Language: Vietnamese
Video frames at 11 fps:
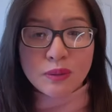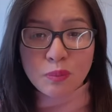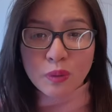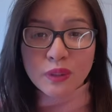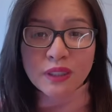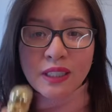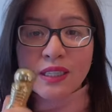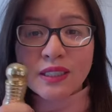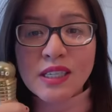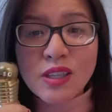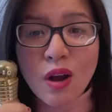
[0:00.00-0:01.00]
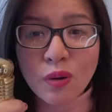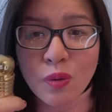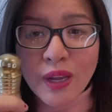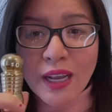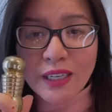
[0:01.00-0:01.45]
một tí, tí son
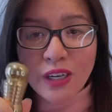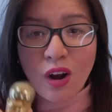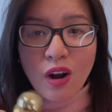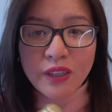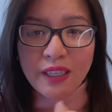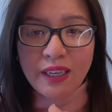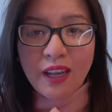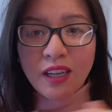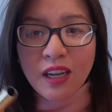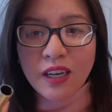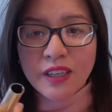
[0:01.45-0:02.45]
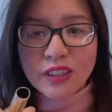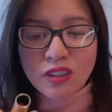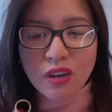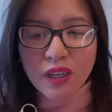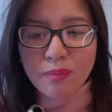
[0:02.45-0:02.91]
của cây Dior này nè để
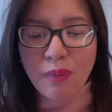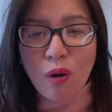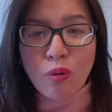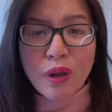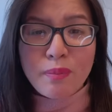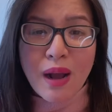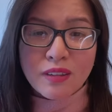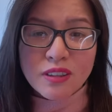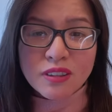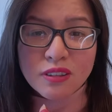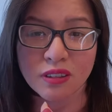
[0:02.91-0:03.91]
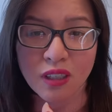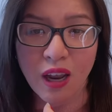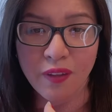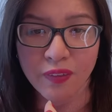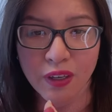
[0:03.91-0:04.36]
cho cái màu cái mặt nó tươi
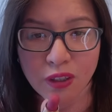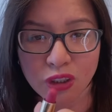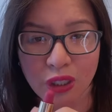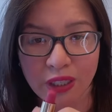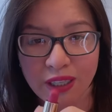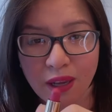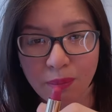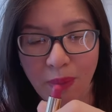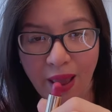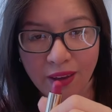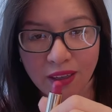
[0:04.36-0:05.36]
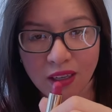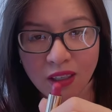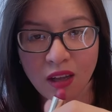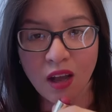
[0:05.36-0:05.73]
lên để nói chuyện với các bạn á